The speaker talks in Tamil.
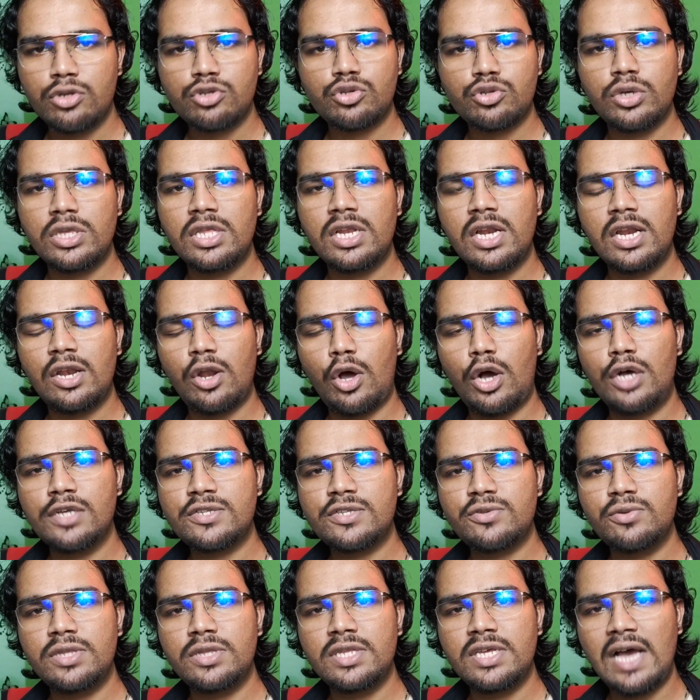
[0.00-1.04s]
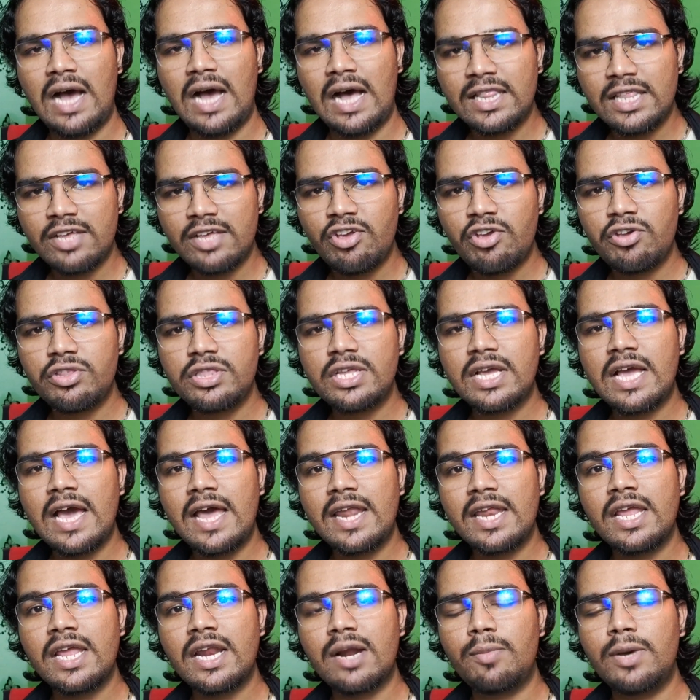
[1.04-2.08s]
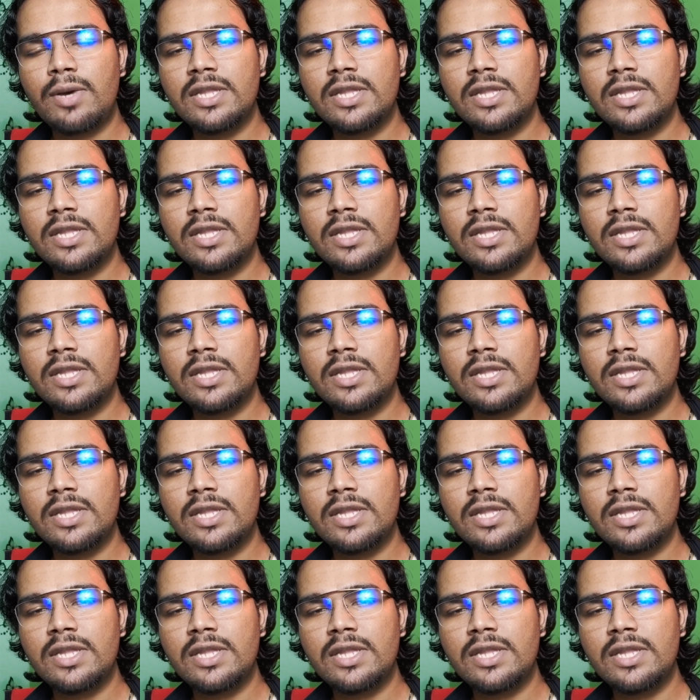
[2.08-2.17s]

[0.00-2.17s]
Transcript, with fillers: ஸோ இதில் லாஸ் வந்து அதவே வந்து கரியராக